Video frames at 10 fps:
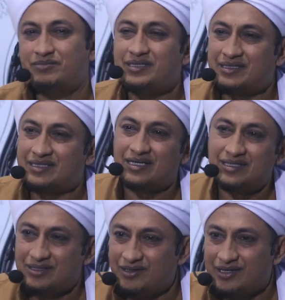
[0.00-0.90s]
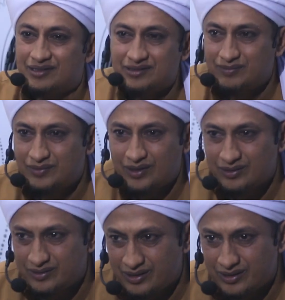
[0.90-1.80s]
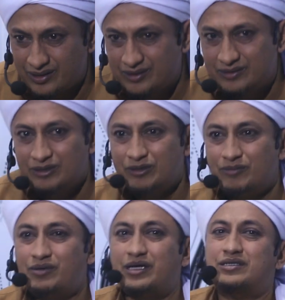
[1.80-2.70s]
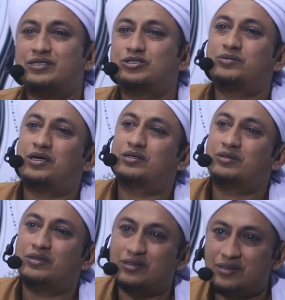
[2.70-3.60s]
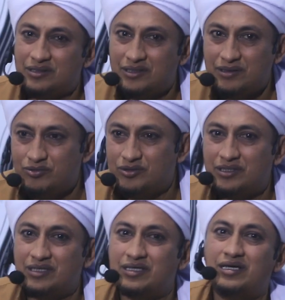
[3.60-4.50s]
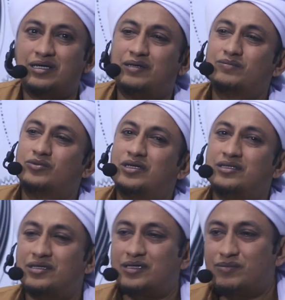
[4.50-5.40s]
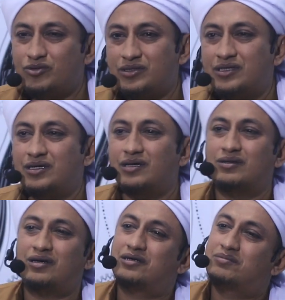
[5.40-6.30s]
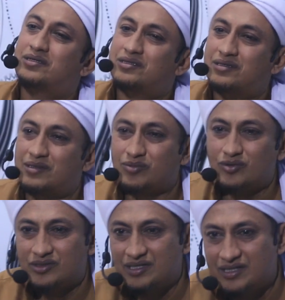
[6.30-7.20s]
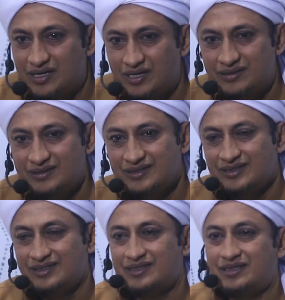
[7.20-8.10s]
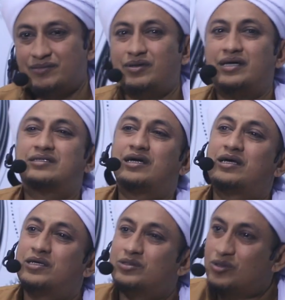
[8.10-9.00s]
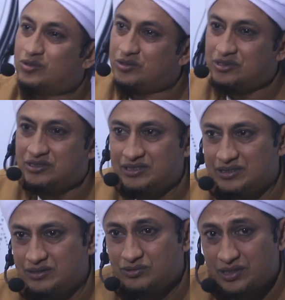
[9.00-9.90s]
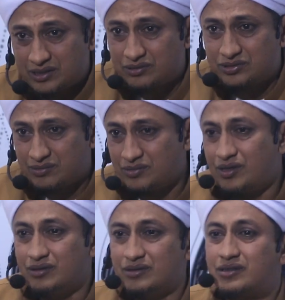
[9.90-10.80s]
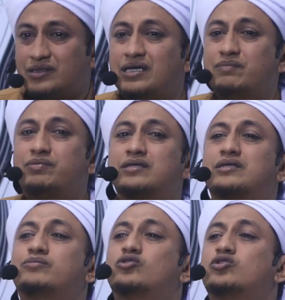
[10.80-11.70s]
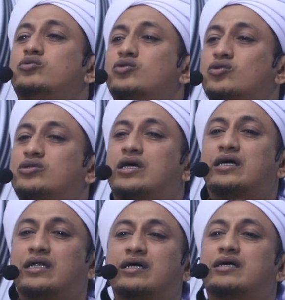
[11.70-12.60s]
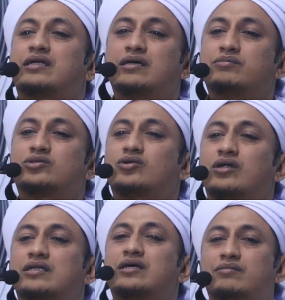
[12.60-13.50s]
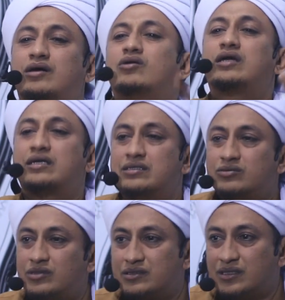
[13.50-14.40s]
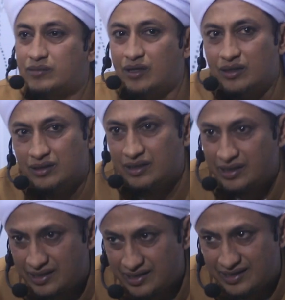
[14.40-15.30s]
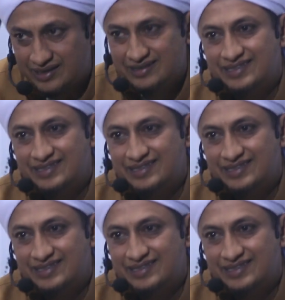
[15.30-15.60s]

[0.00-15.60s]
Minta doa sama Allah. Baca subhanallah 33, alhamdulillah 33, Allah akbar 33. Baca ayatul kursi, dikir sama Allah. Kenapa kita buru-buru seakan-akan habis sholat gak mau lagi sudah sama Allah lah.